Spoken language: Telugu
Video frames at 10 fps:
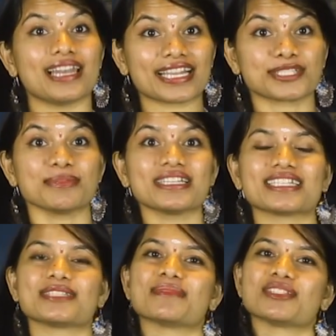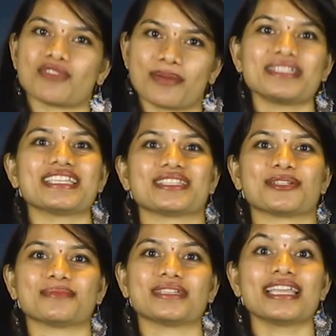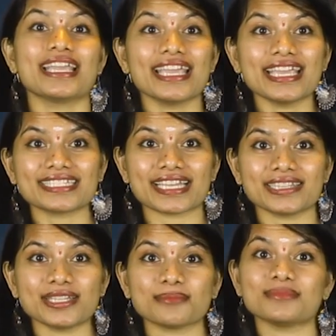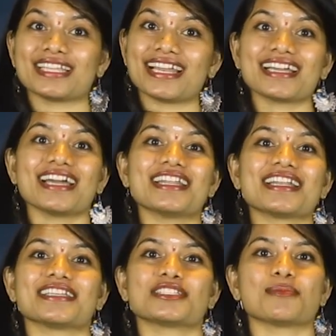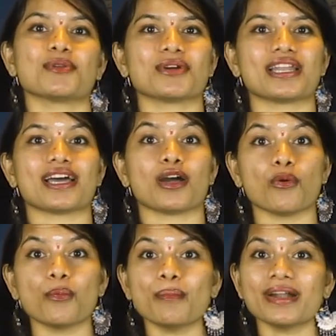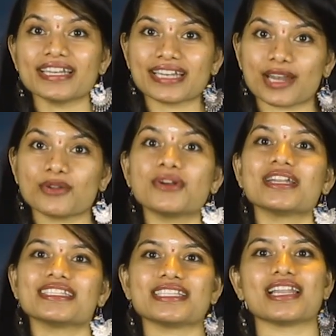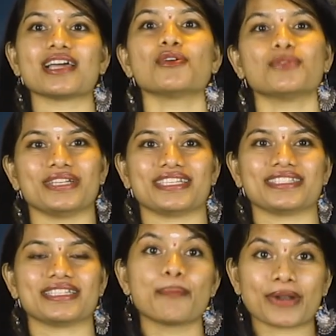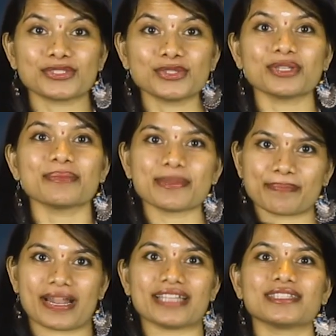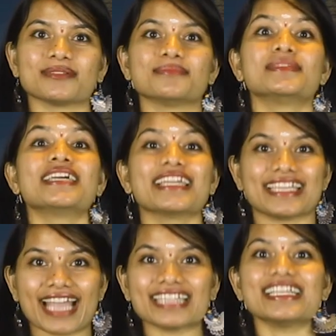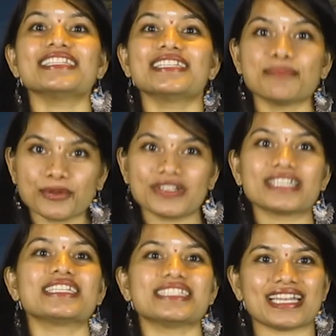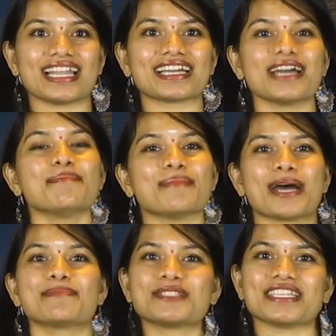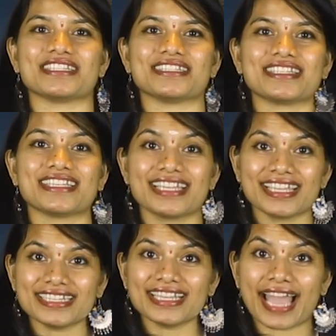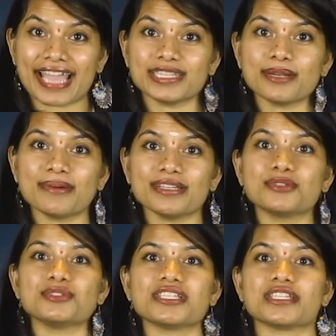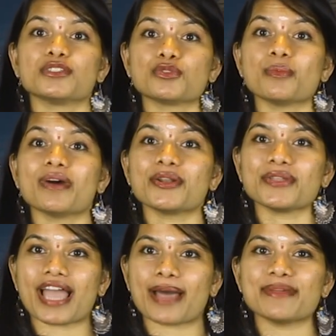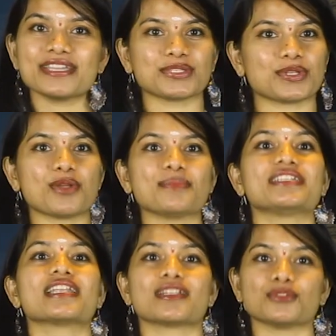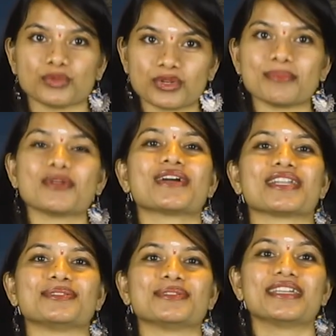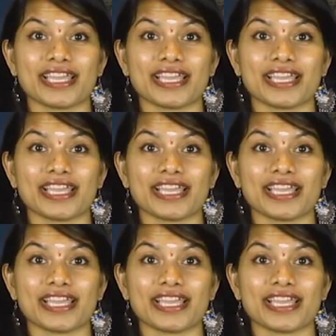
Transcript: లక్ష్మీ నరసింహస్వామి క్షేత్రం ఈ క్షేత్రం తెలంగాణ రాష్ట్రంలో గల ఉమ్మడి నల్గొండ జిల్లాలో ఉండేది ప్రస్తుతం ఈ ప్రాంతం యాదాద్రి భువనగిరి జిల్లాగా మార్పు చెందింది ఇది హైదరాబాద్ నుంచి సుమారు యాభై ఐదు కిలోమీటర్ల దూరంలో కలదు